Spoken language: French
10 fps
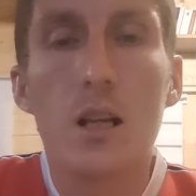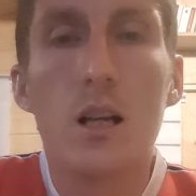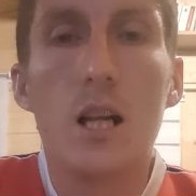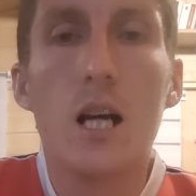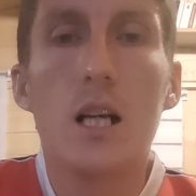
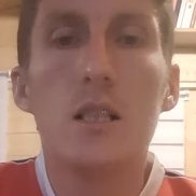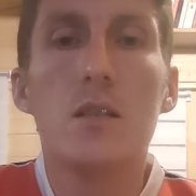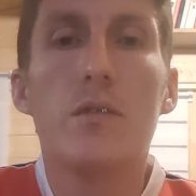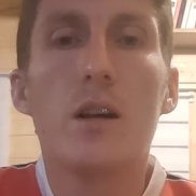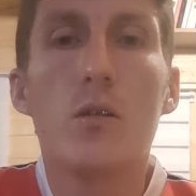la
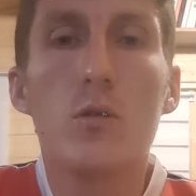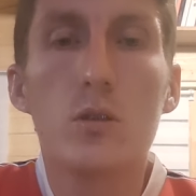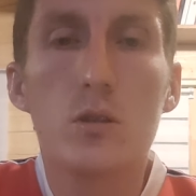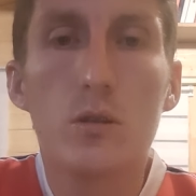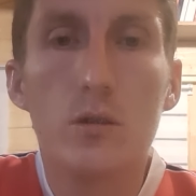
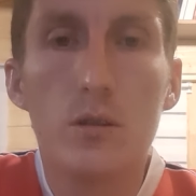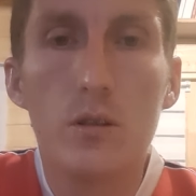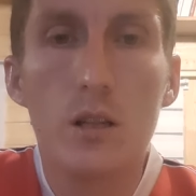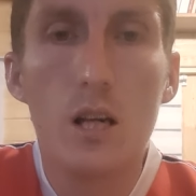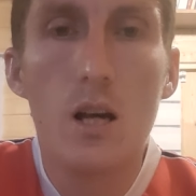différence
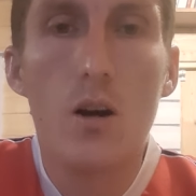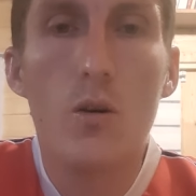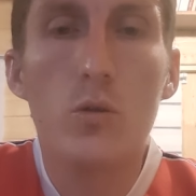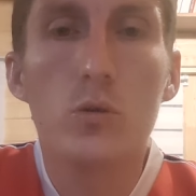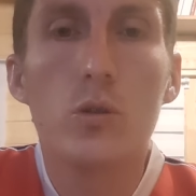euh,
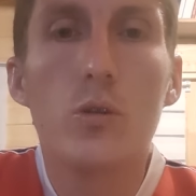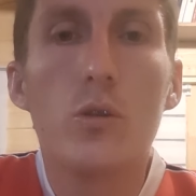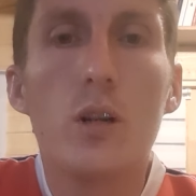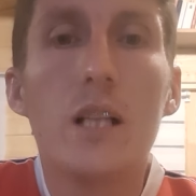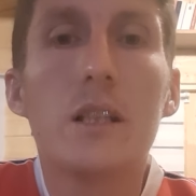entre
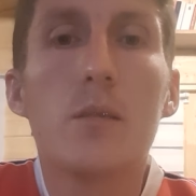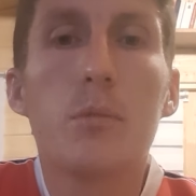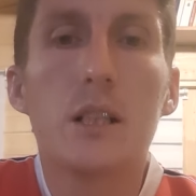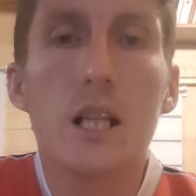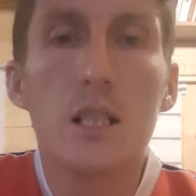
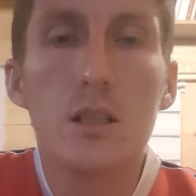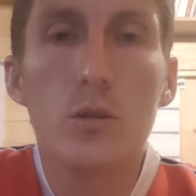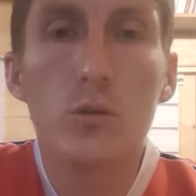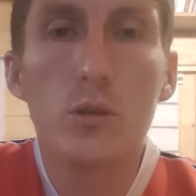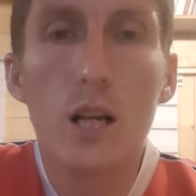
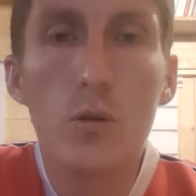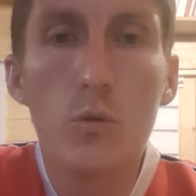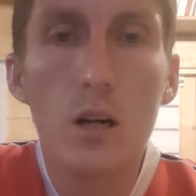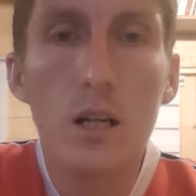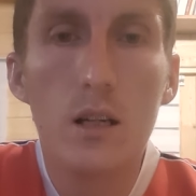l'interprétation de la
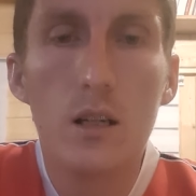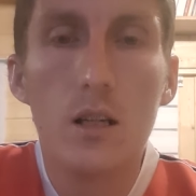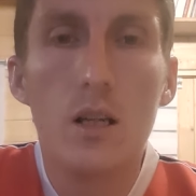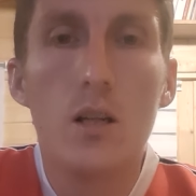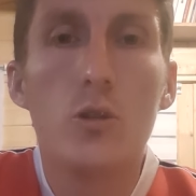loi
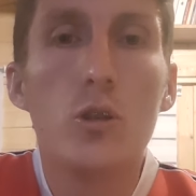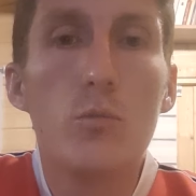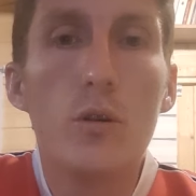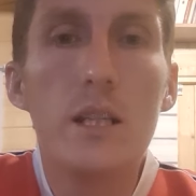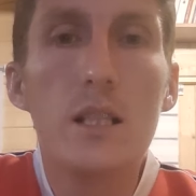de
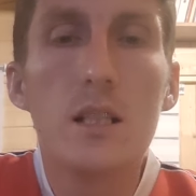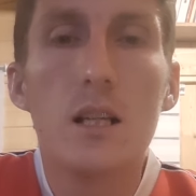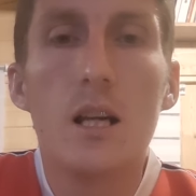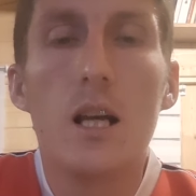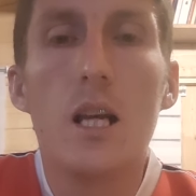Moïse
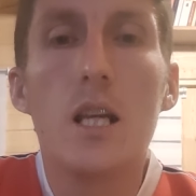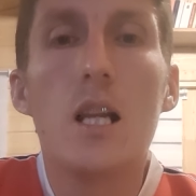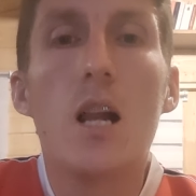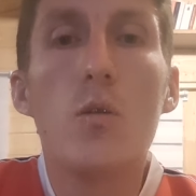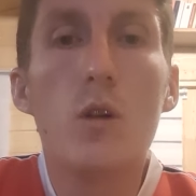et
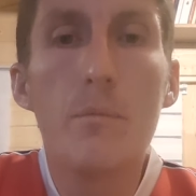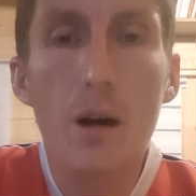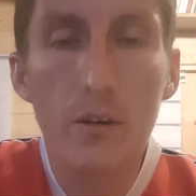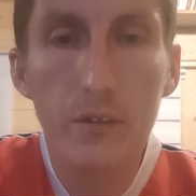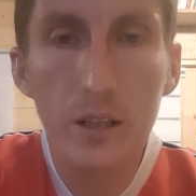la loi
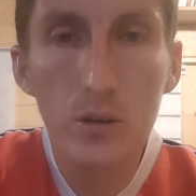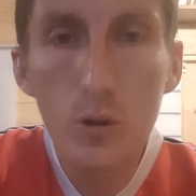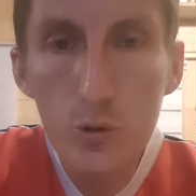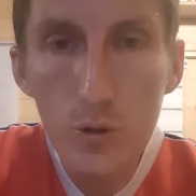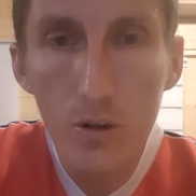parfaite
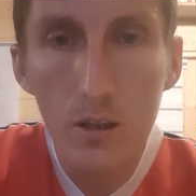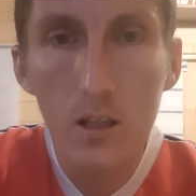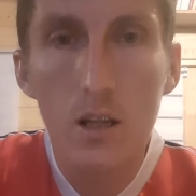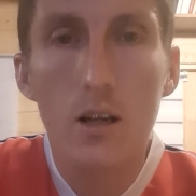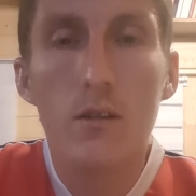de Dieu.
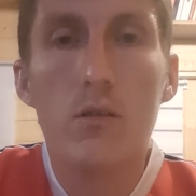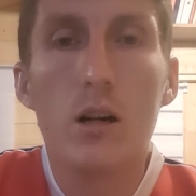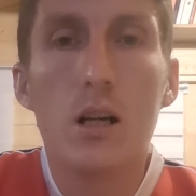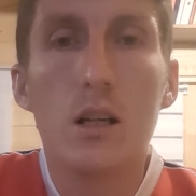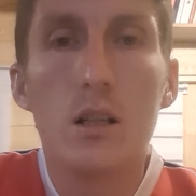
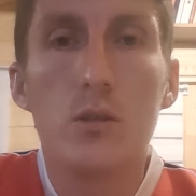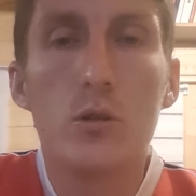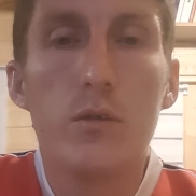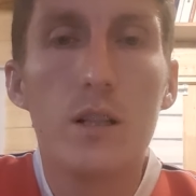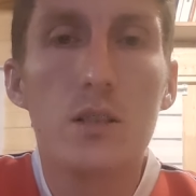Voilà,
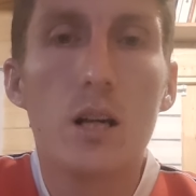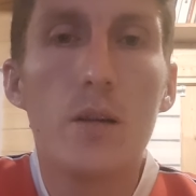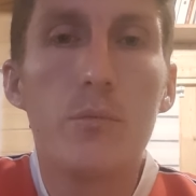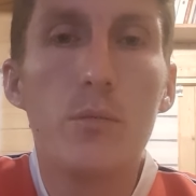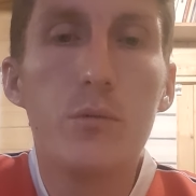de façon
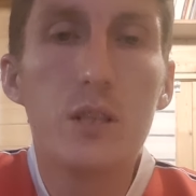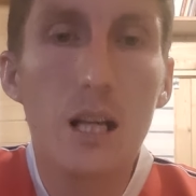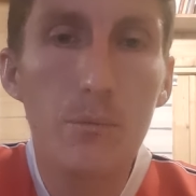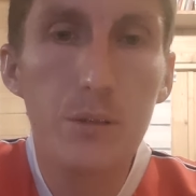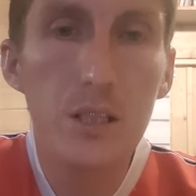un peu plus
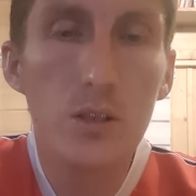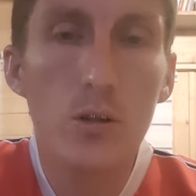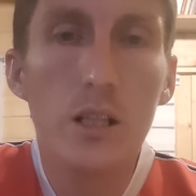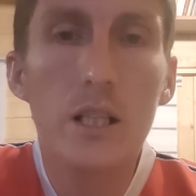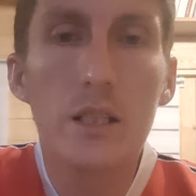simpliste
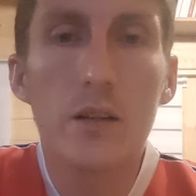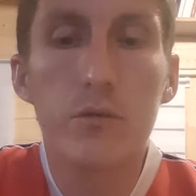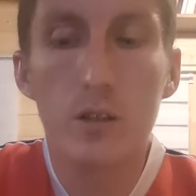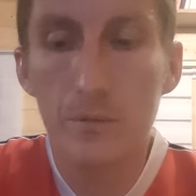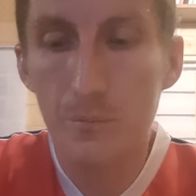que la dernière
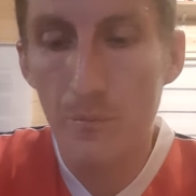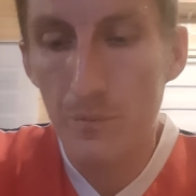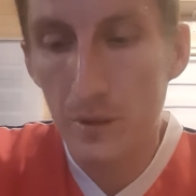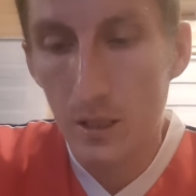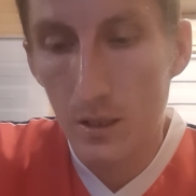fois.
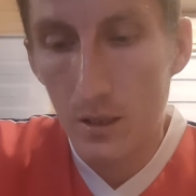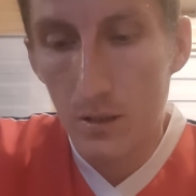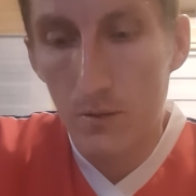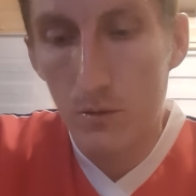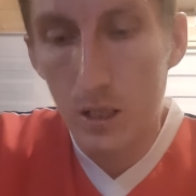
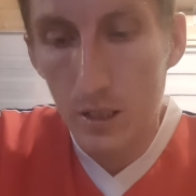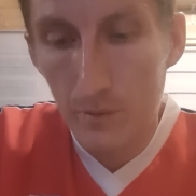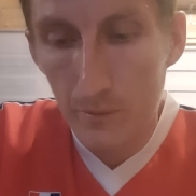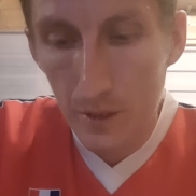Voilà.